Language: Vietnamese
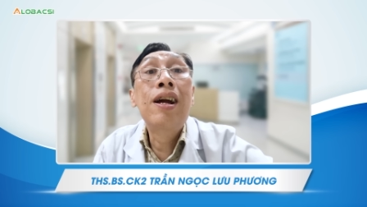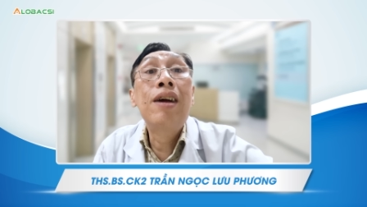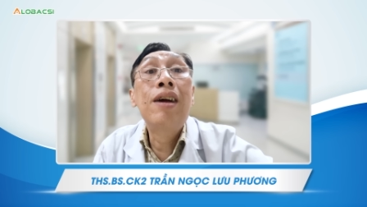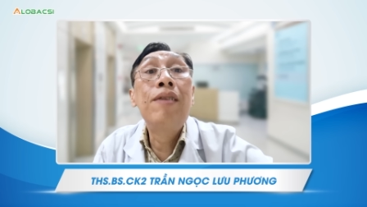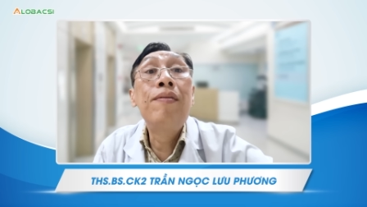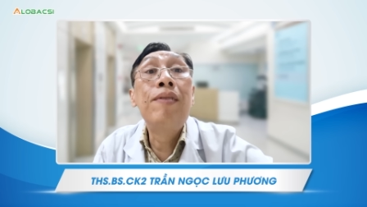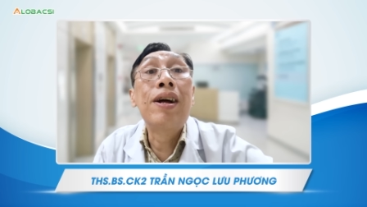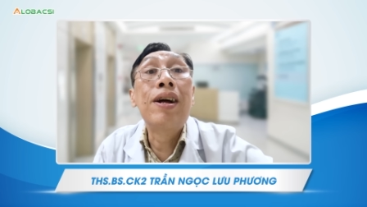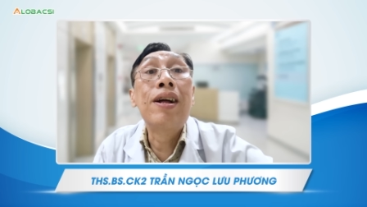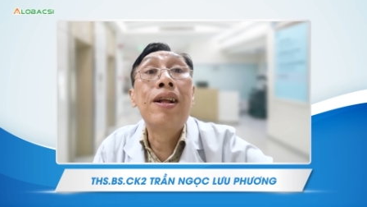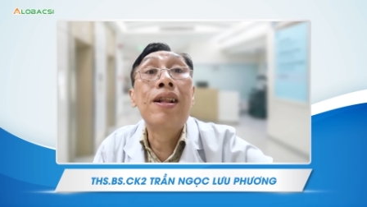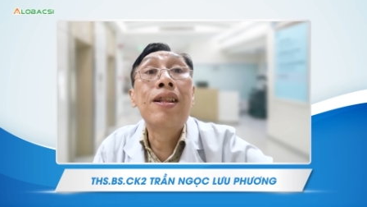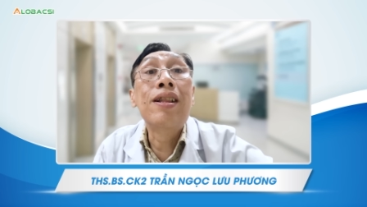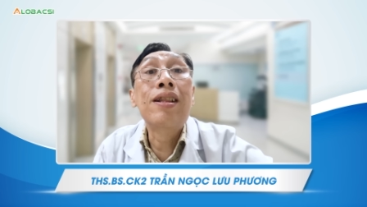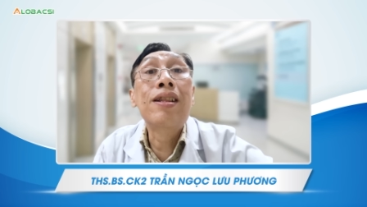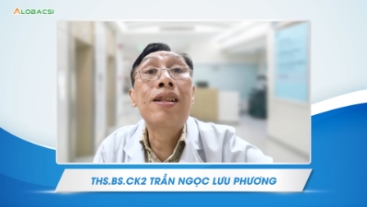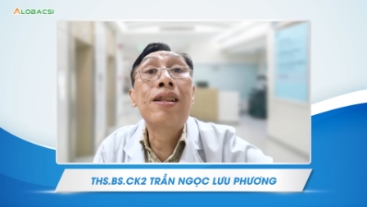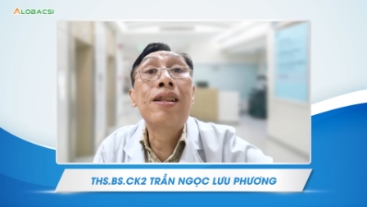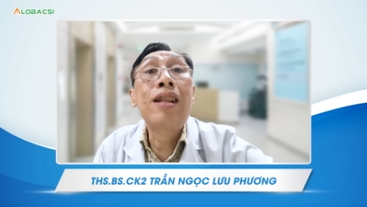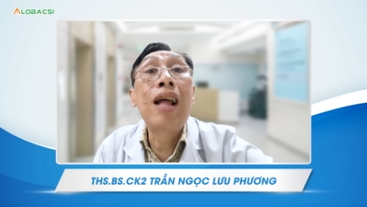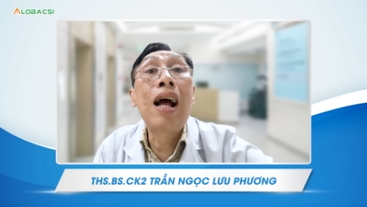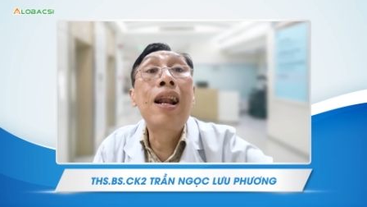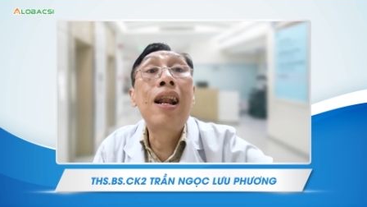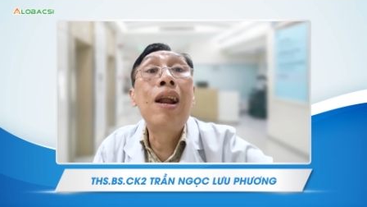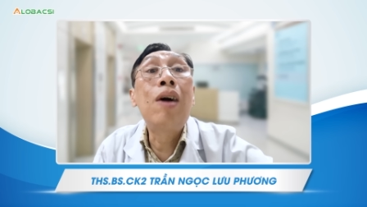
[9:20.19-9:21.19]
cái mà
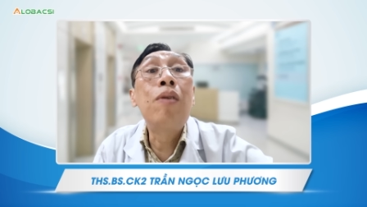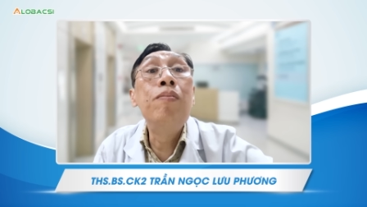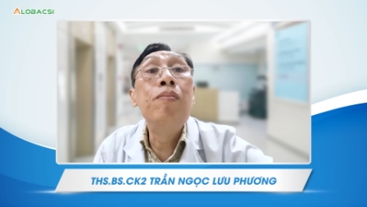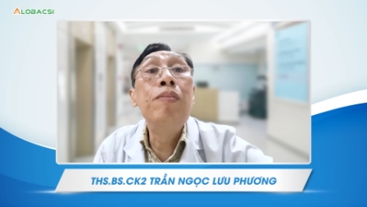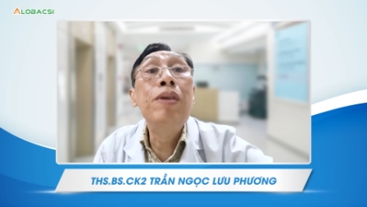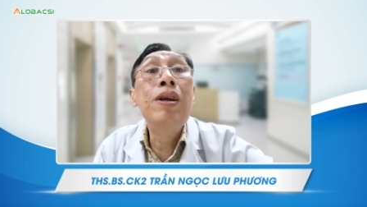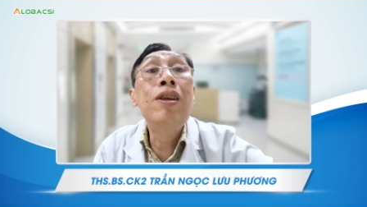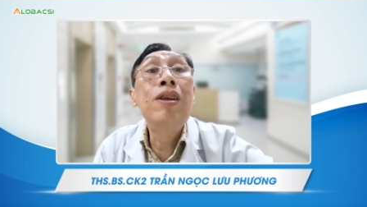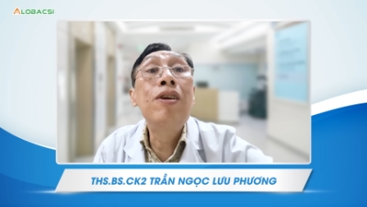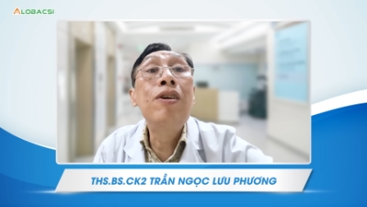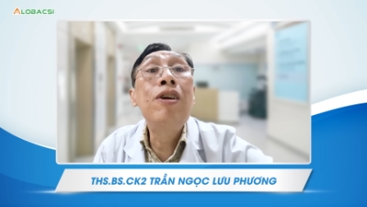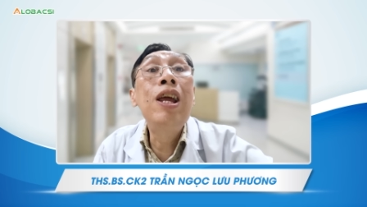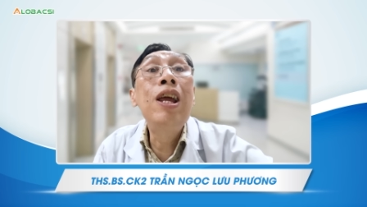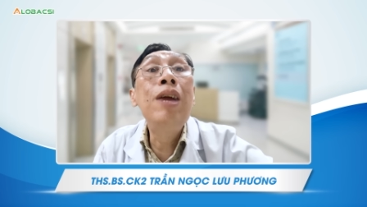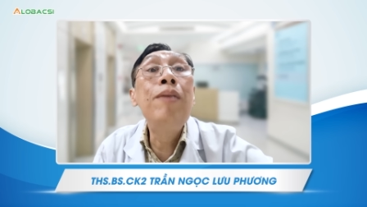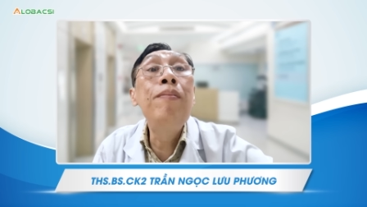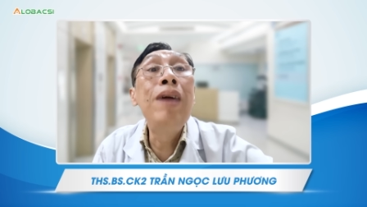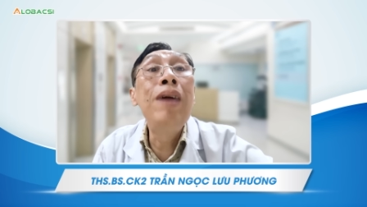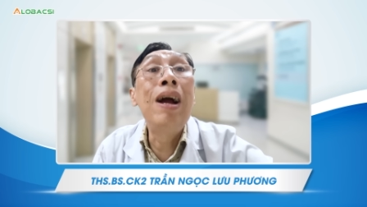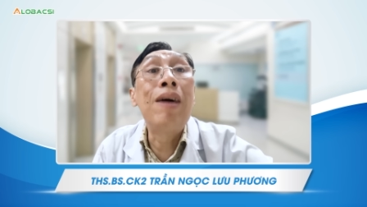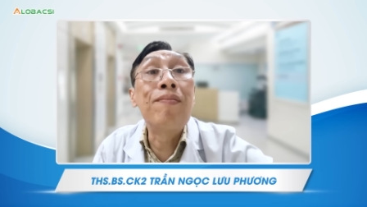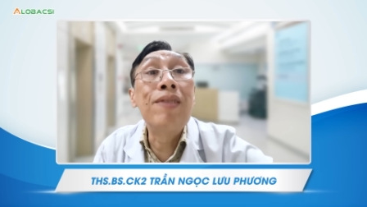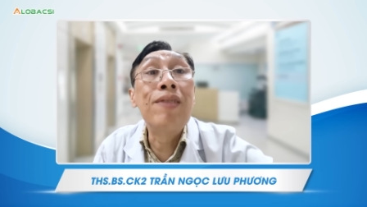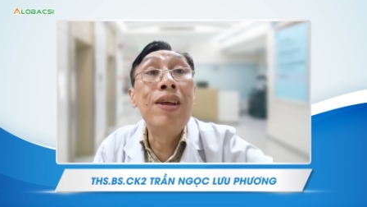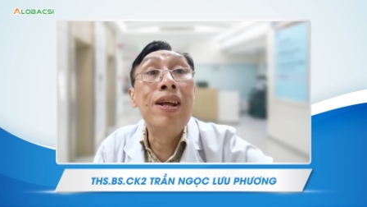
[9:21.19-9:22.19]
tăng đông biến chứng
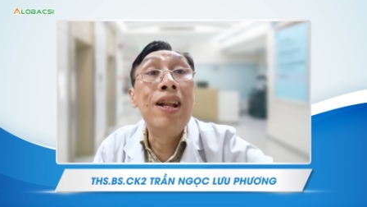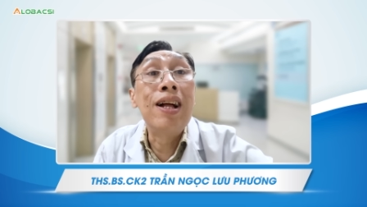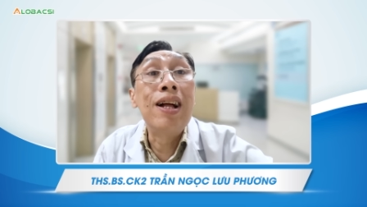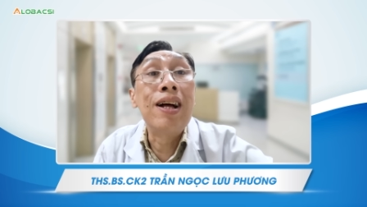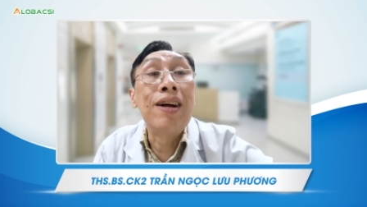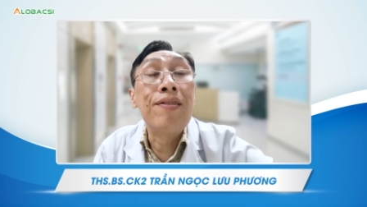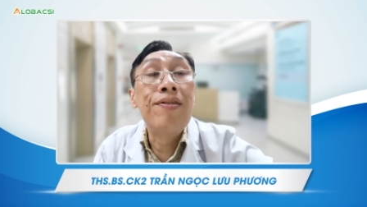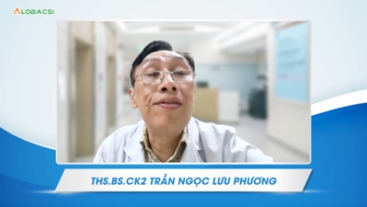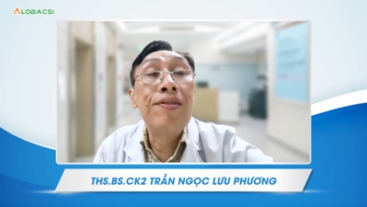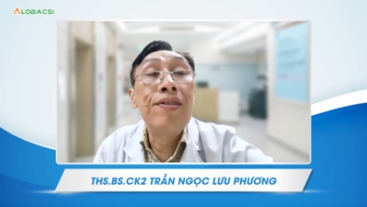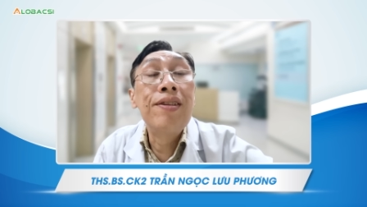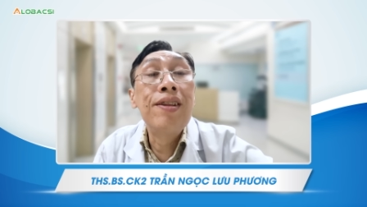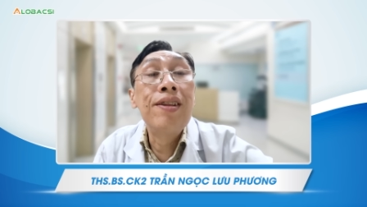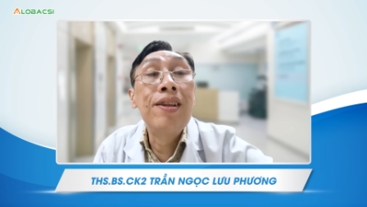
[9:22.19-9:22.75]
hiếm gặp này nè